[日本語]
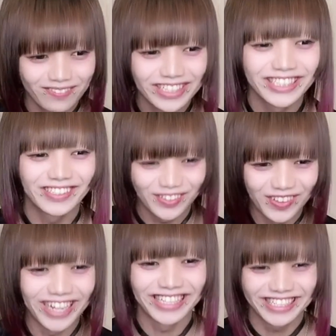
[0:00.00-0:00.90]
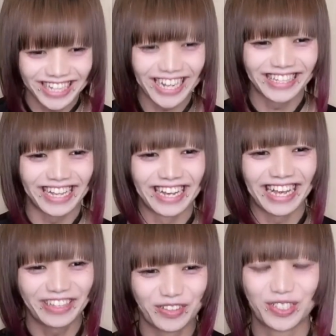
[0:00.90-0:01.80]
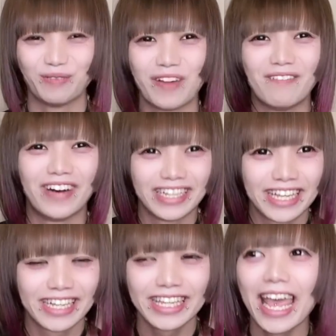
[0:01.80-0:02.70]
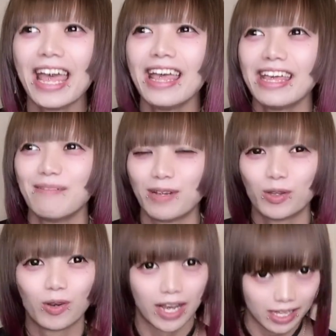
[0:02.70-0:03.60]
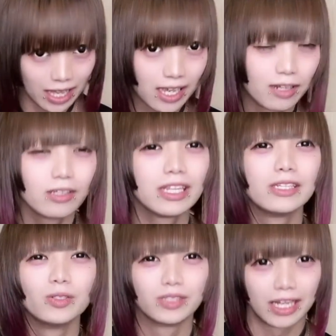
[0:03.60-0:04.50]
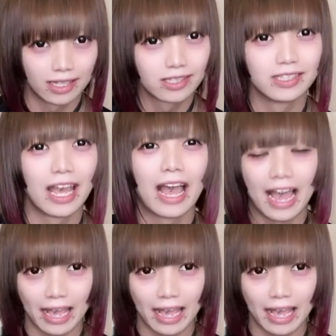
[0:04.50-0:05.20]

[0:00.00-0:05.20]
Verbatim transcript: まあずっと動画にしたかったんがやっと順番回ってきて、今動画にできるって状態ですね。